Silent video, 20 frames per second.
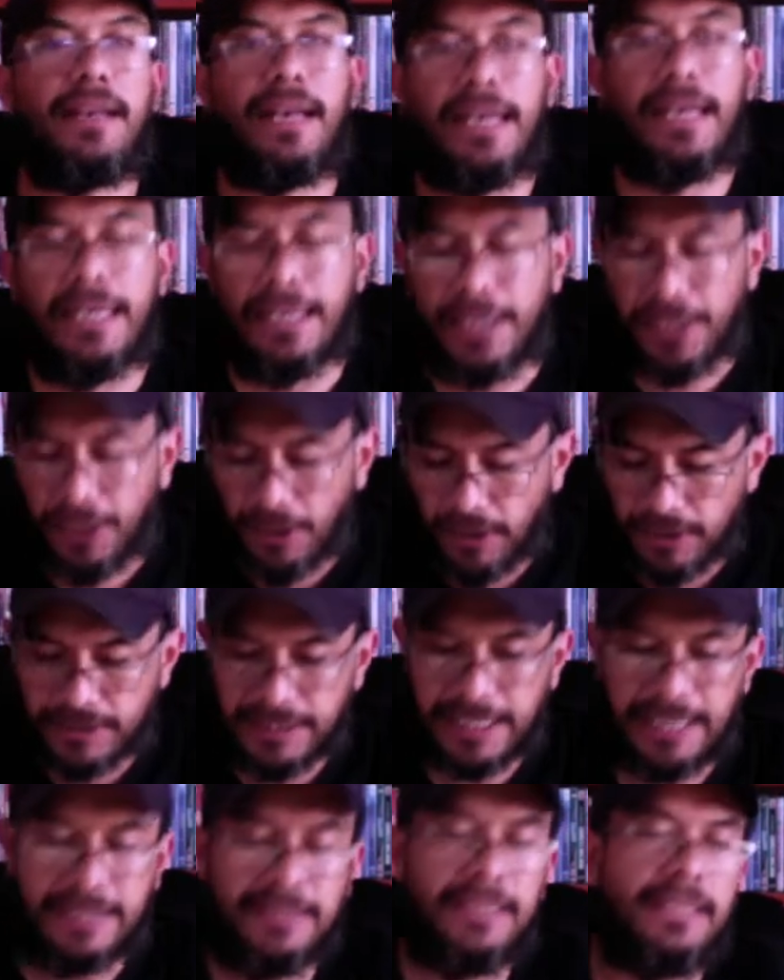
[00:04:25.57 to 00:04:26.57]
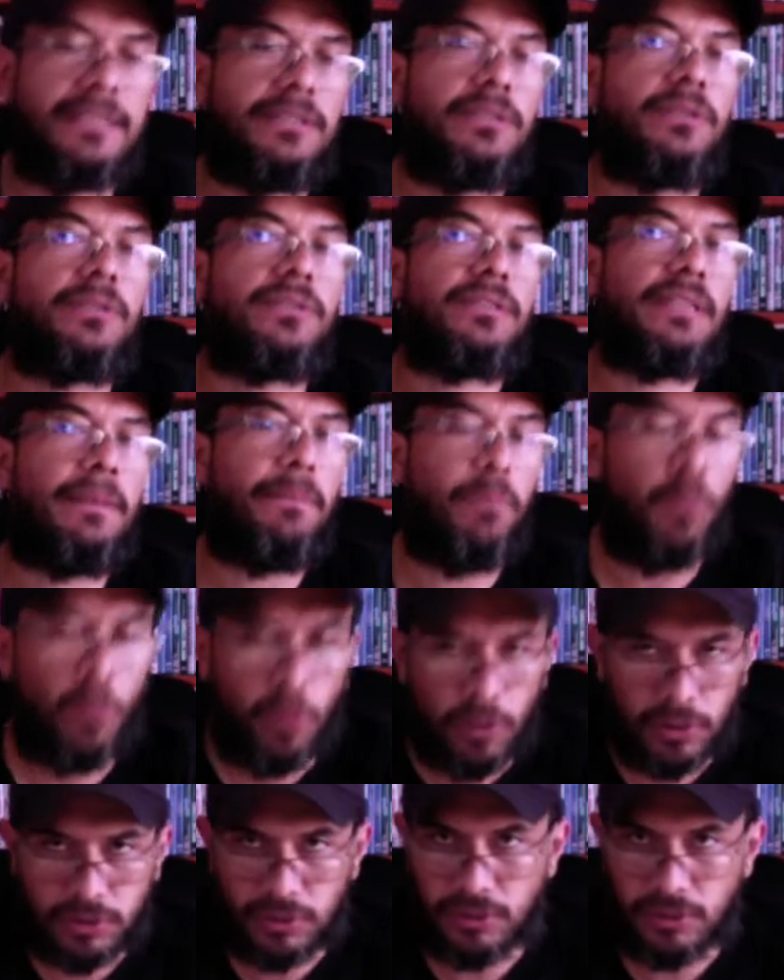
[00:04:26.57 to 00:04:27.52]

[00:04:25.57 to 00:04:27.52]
religiosas y estos tapujos